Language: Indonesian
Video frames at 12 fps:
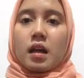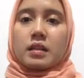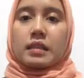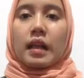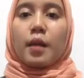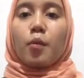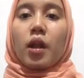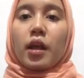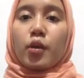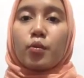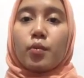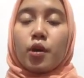
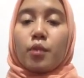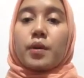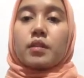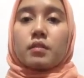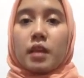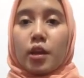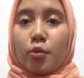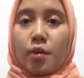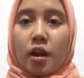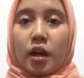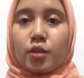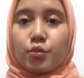Assalamualaikum warahmatullahi
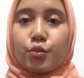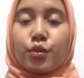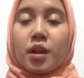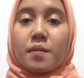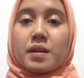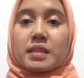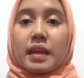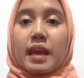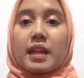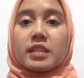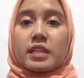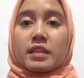wabarakatuh. Nama
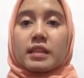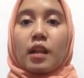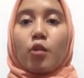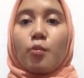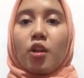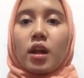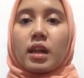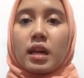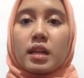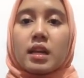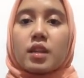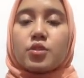saya Alicia
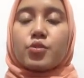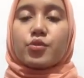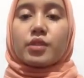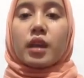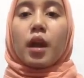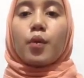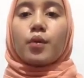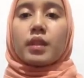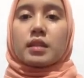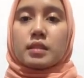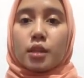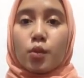Salomolana dari jurusan
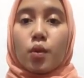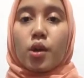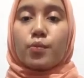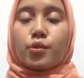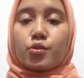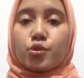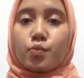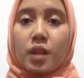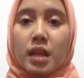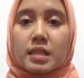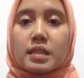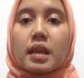Akuntansi 2017
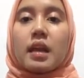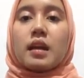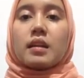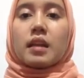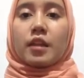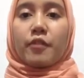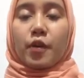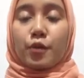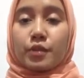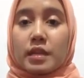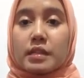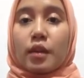dari
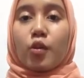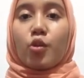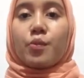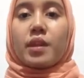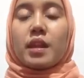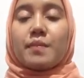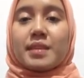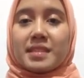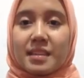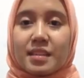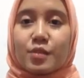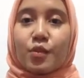Fakultas Ekonomi dan
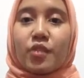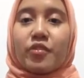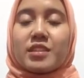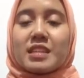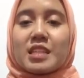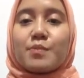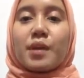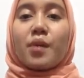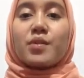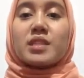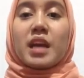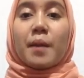Bisnis Universitas
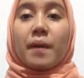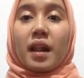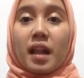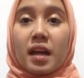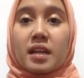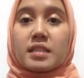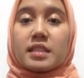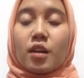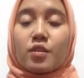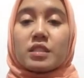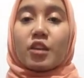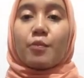Brawijaya Malang,
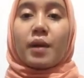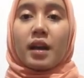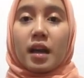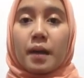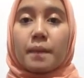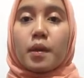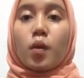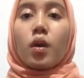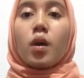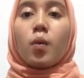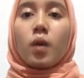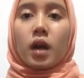calon staf magang Biro
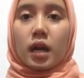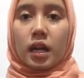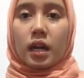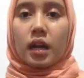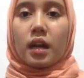Keuangan.